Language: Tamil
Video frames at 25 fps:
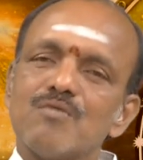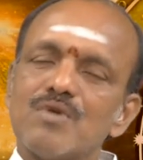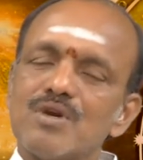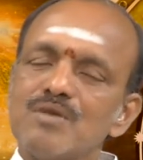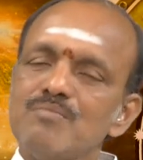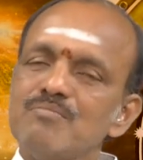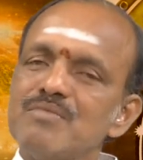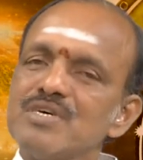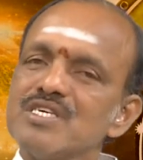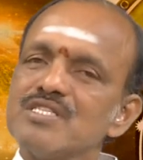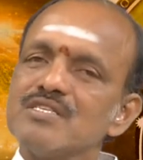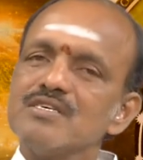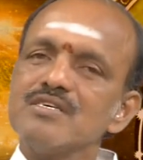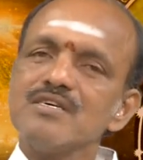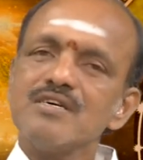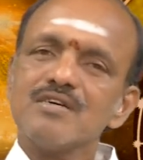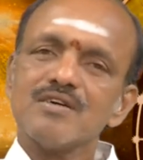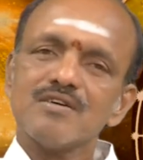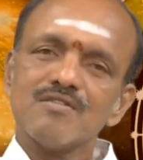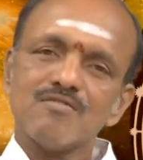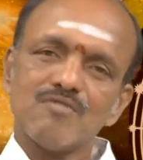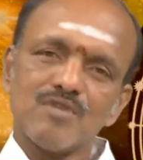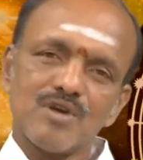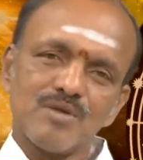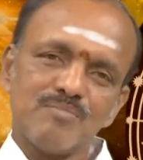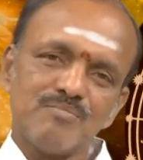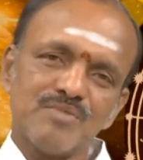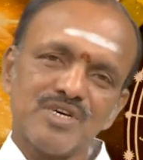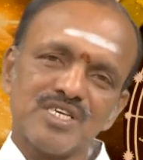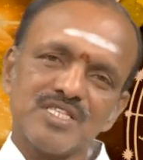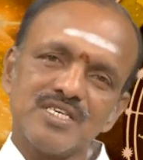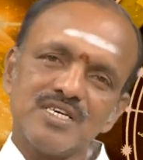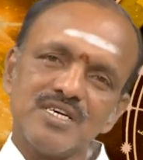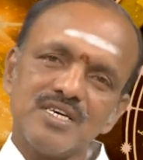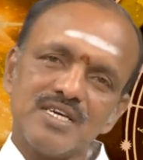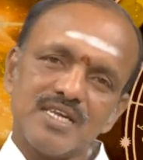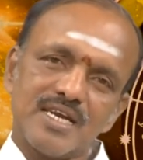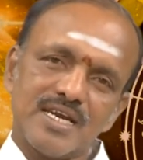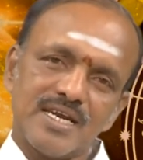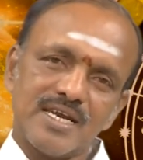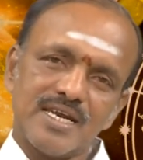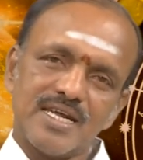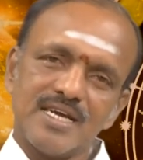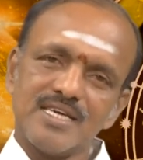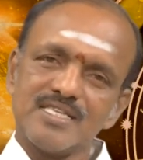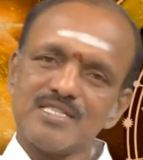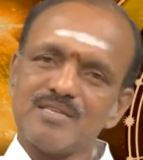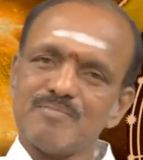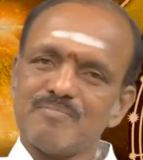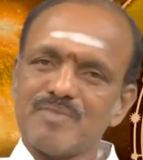ஒன்பது ஒன்பது
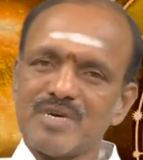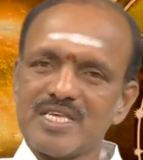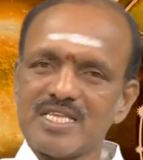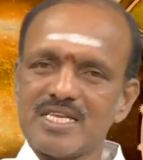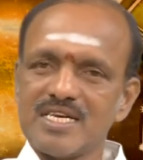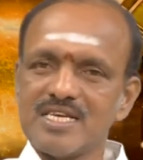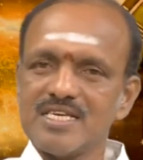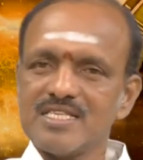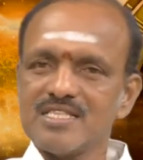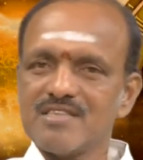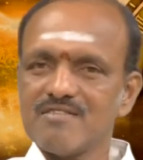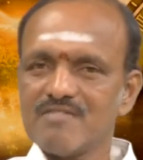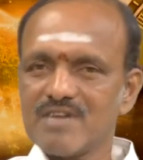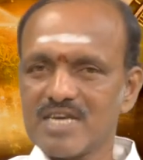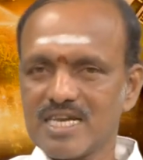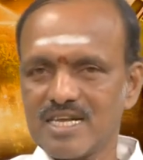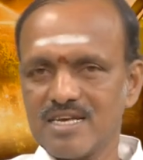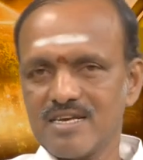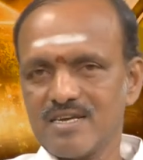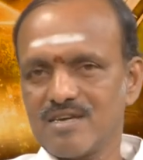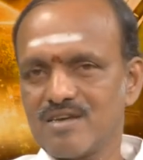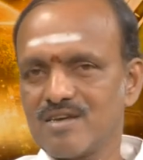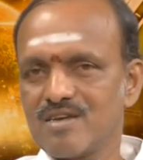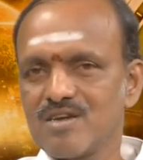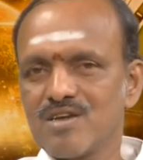ரெண்டாயிரத்தி பதினைந்து வரை